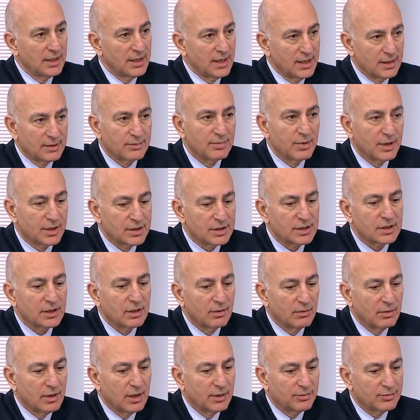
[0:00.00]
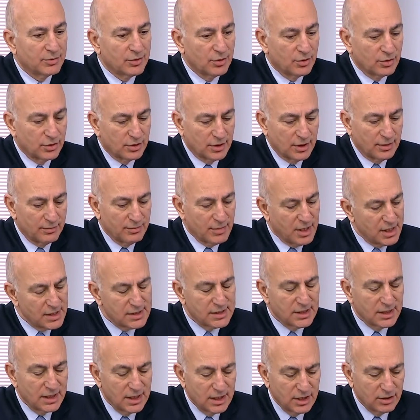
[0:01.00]
Net bir açıklama evet, bu konuda yaptırdı. net bir
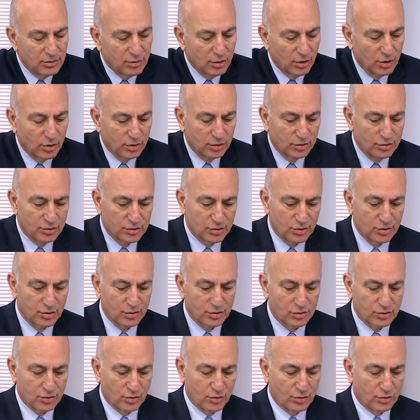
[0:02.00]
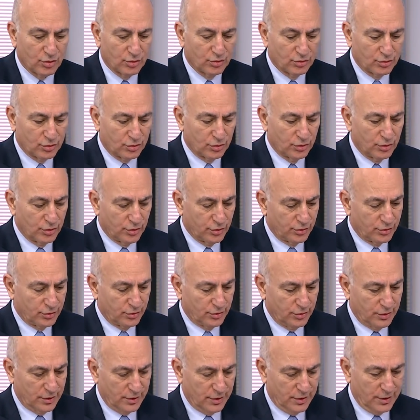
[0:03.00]
Bence açıklama. iyi de oldu çünkü çok konuşuluyordu.
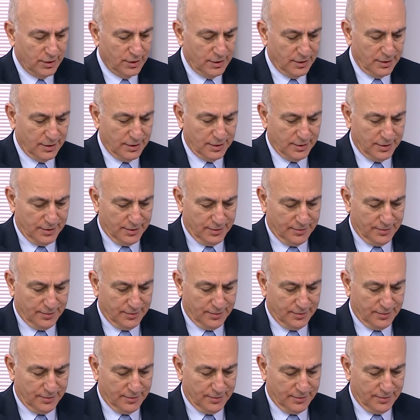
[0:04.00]
Hı hı.